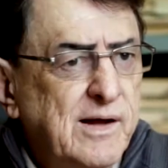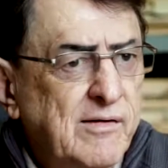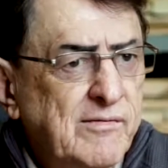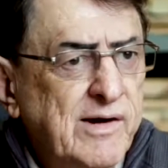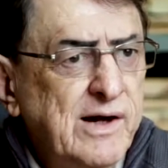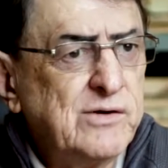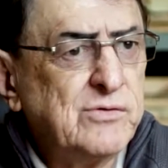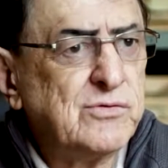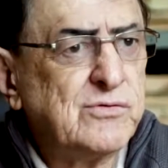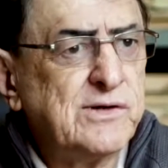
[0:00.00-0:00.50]
Há
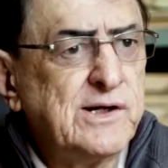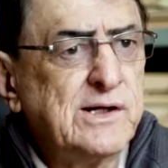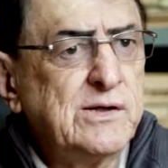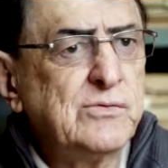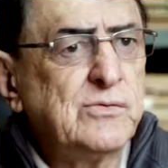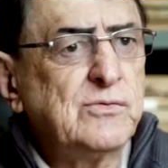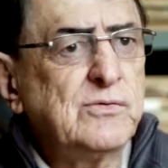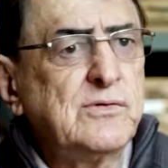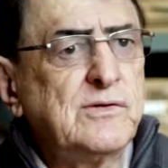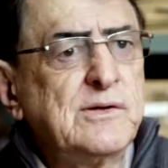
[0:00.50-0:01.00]
vários
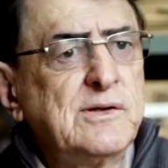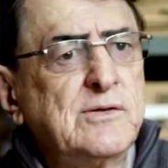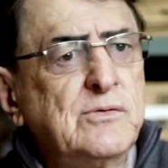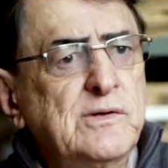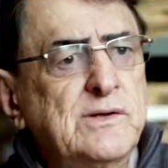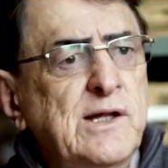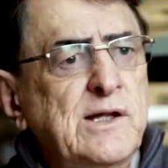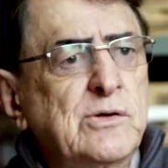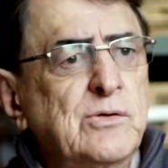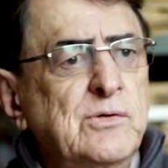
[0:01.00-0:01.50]
anos você
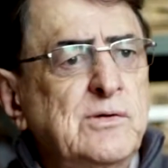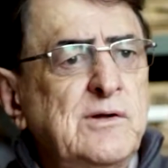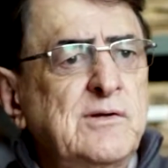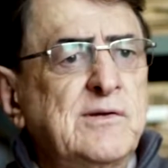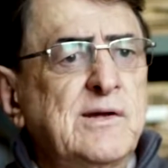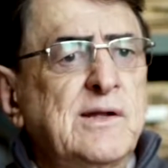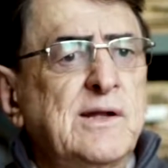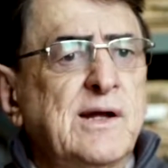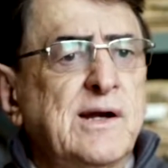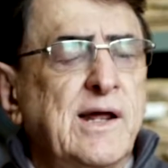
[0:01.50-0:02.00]
tem
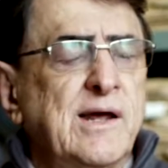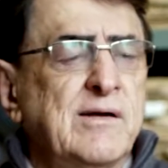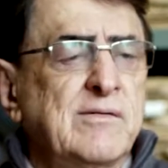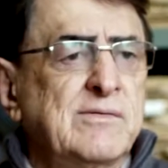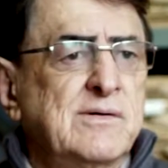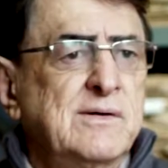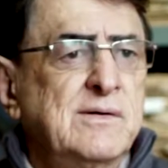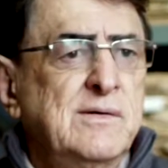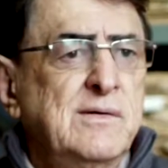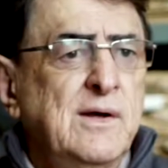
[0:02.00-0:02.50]
notícia de
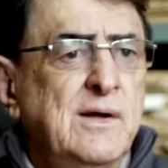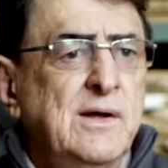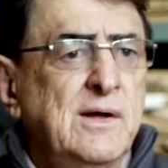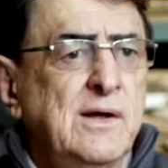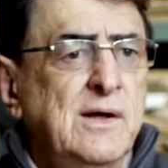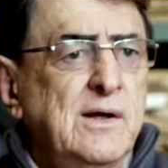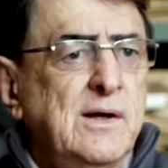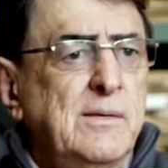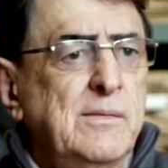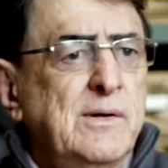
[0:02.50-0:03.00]
greve.
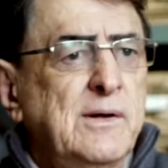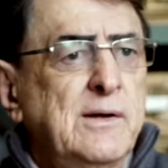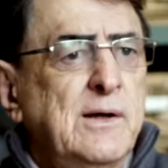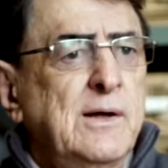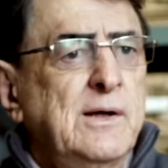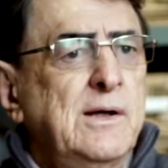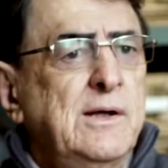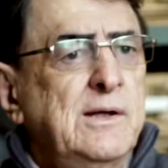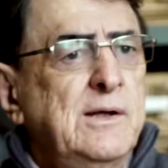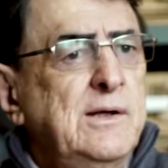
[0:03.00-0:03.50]

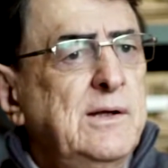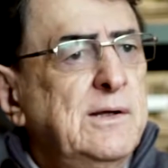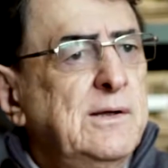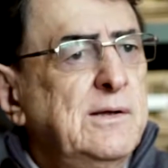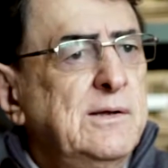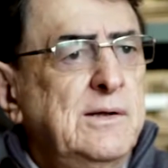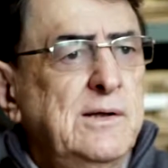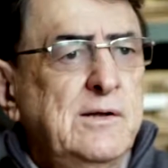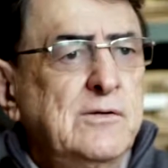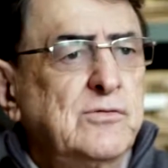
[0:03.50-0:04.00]

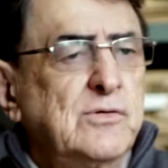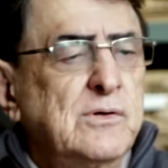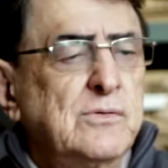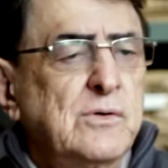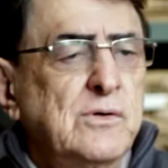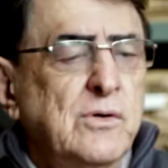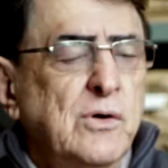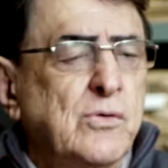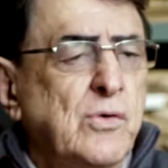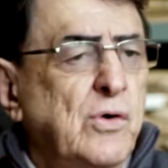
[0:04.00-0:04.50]
E isso
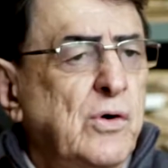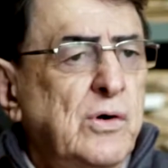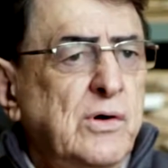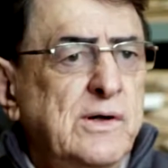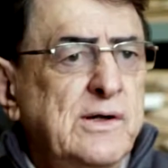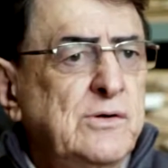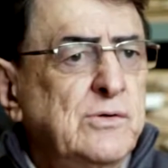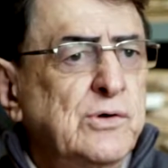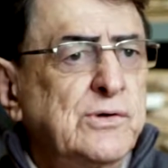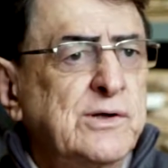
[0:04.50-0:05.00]

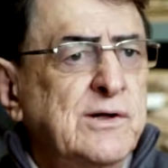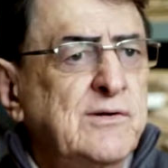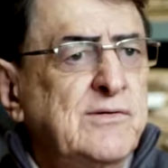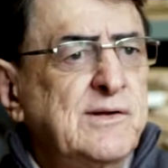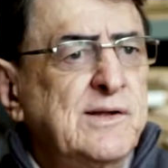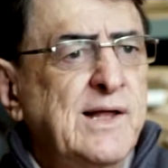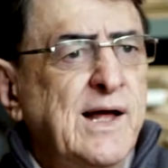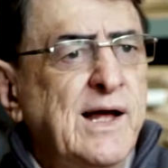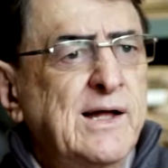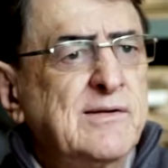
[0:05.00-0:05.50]
ocorre em outras
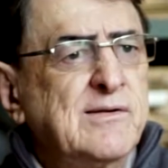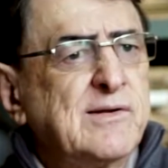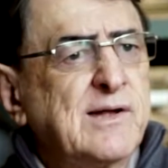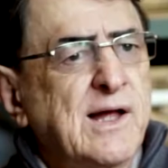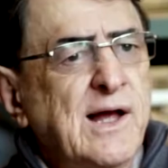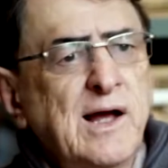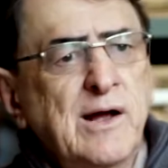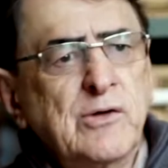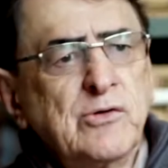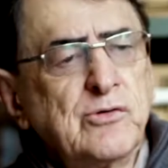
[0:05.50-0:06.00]
cidades,
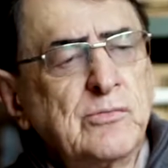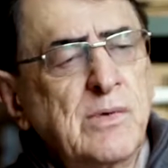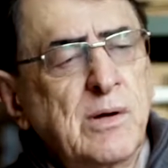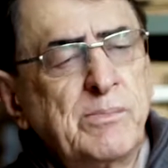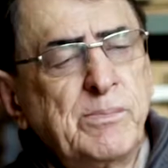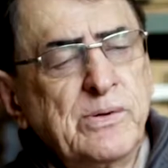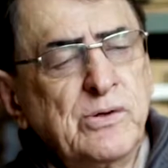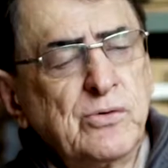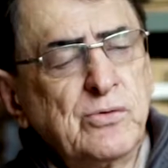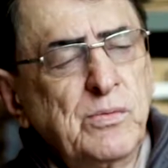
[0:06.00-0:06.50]
causa uma
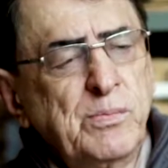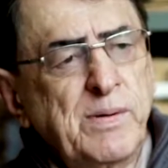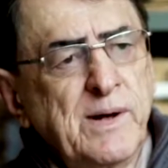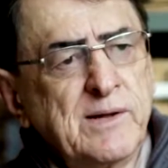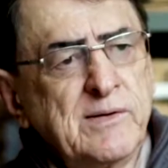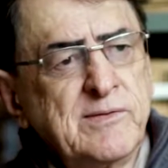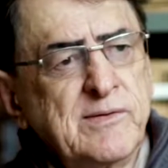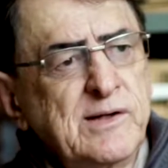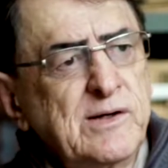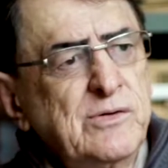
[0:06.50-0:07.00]

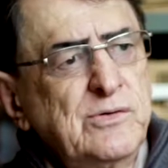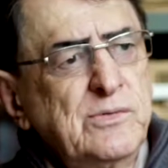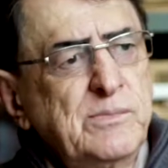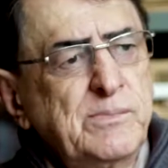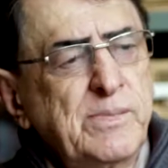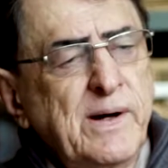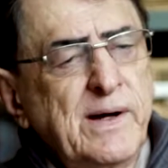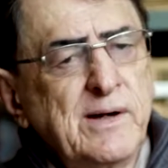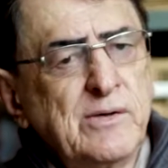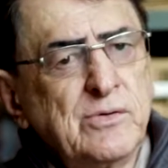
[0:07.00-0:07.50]
preocupação
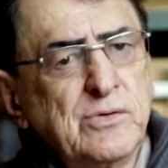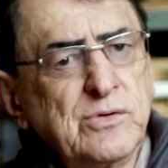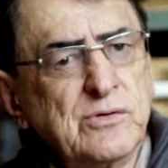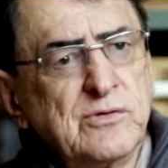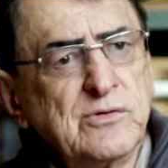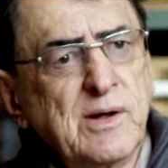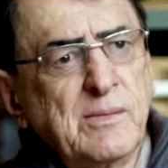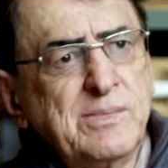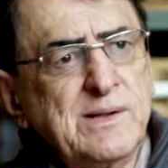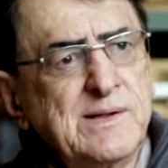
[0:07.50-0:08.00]
para
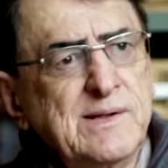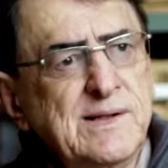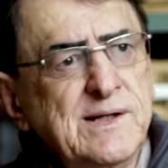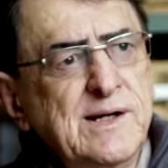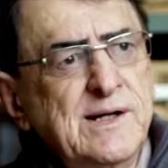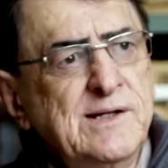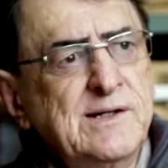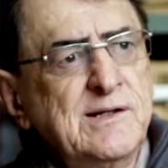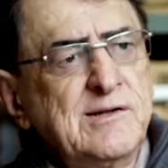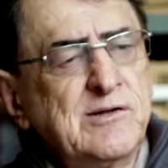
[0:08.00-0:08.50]
os
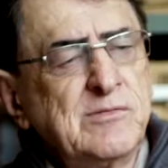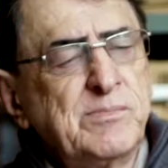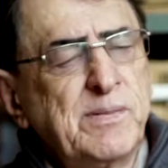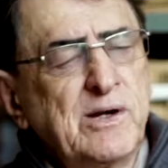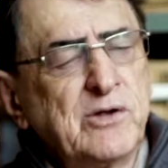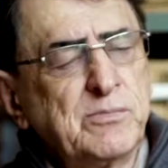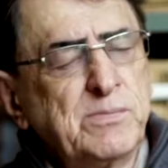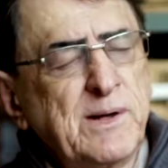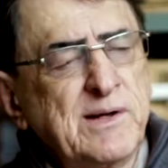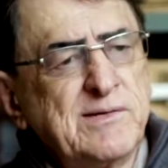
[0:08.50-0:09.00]
habitantes,
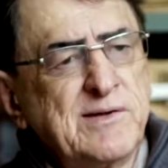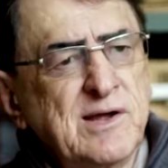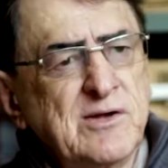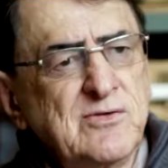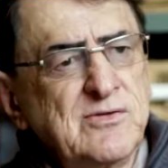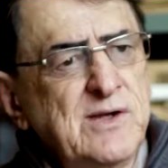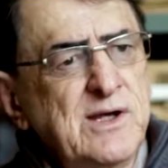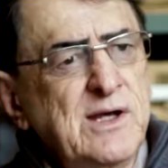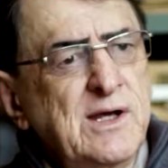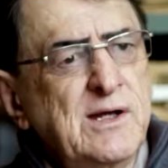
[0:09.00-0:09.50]
para os
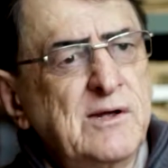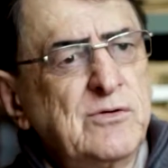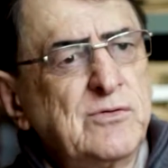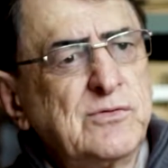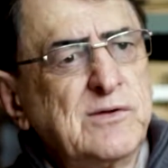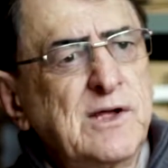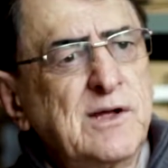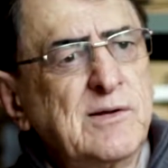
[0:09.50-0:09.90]
passageiros